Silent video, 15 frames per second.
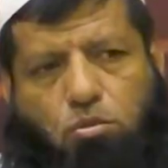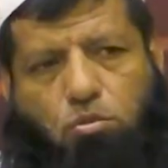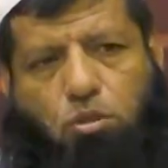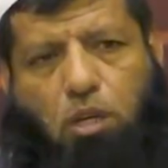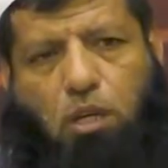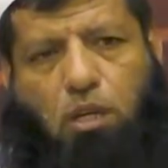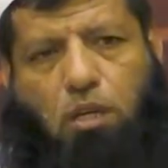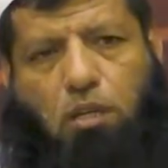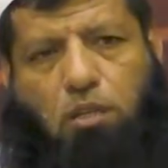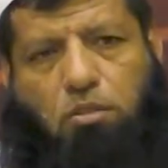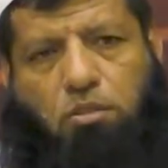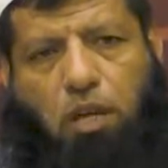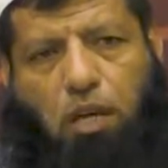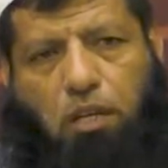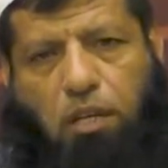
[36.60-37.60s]
सुरह
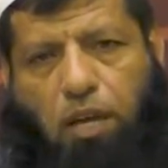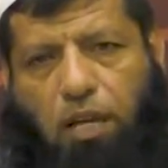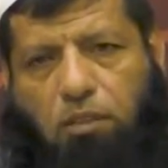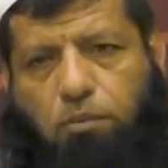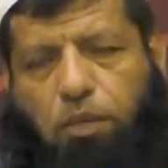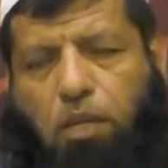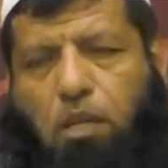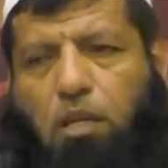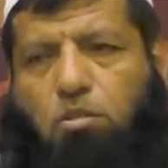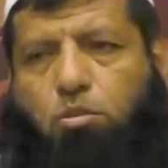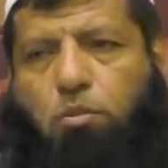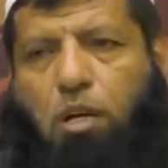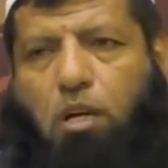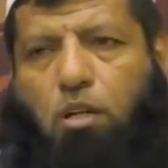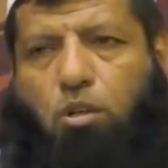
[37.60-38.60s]
ज़ारियात में अल्लाह
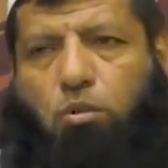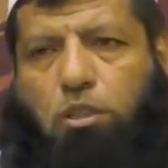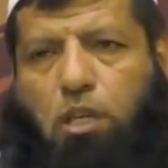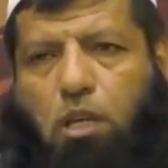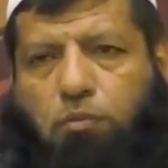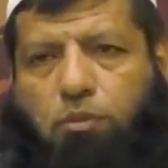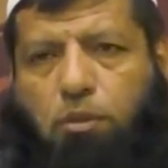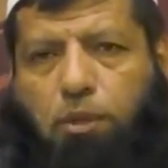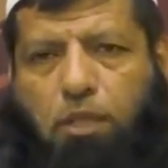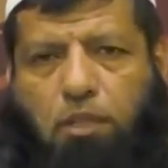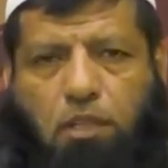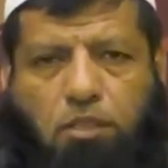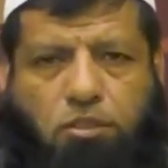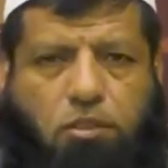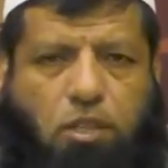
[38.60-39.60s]
सुबहाना वाली
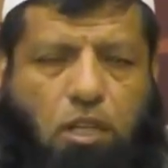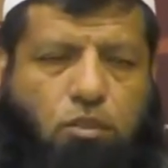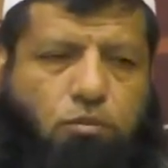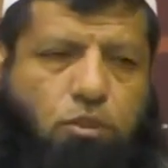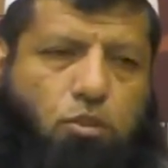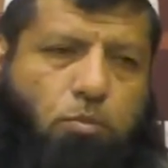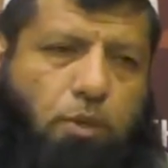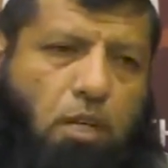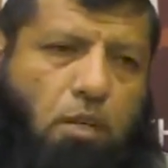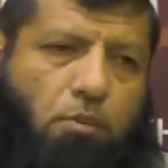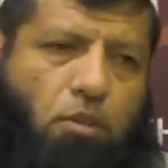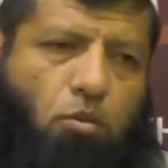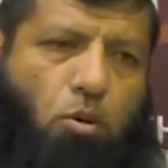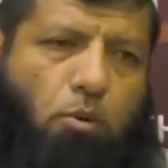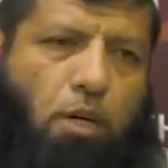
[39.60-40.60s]
फरमाते हैं सताईसवें सिपारे
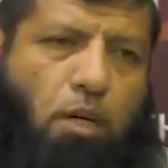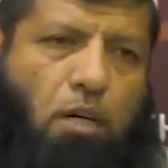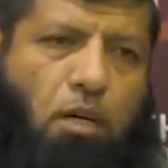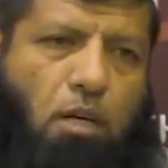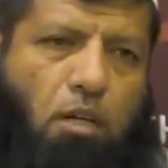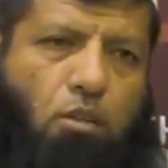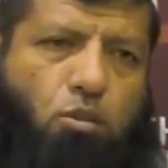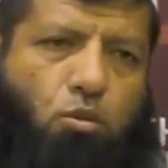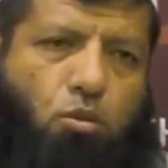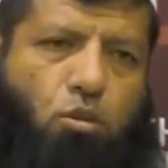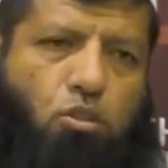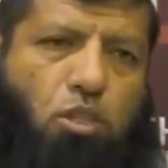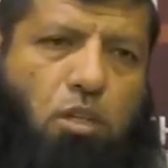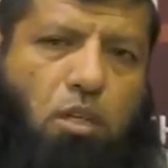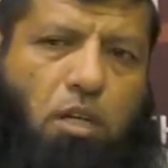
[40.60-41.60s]
में वमा
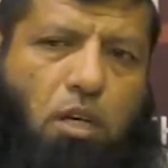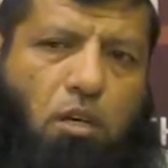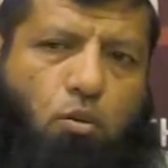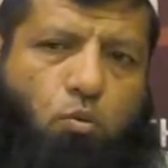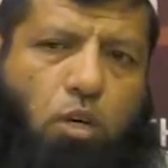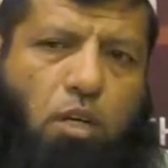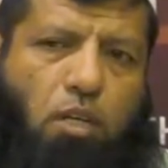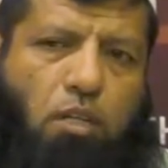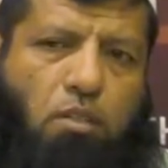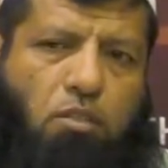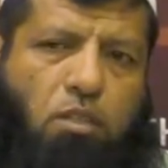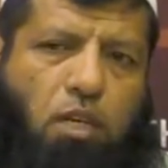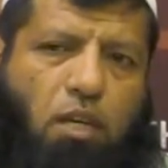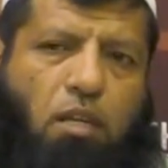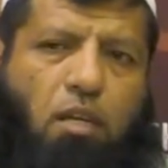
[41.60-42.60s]
खलकतुलजन्न वल
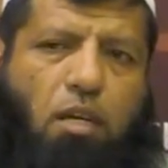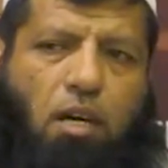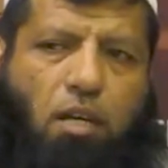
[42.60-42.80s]
इंसा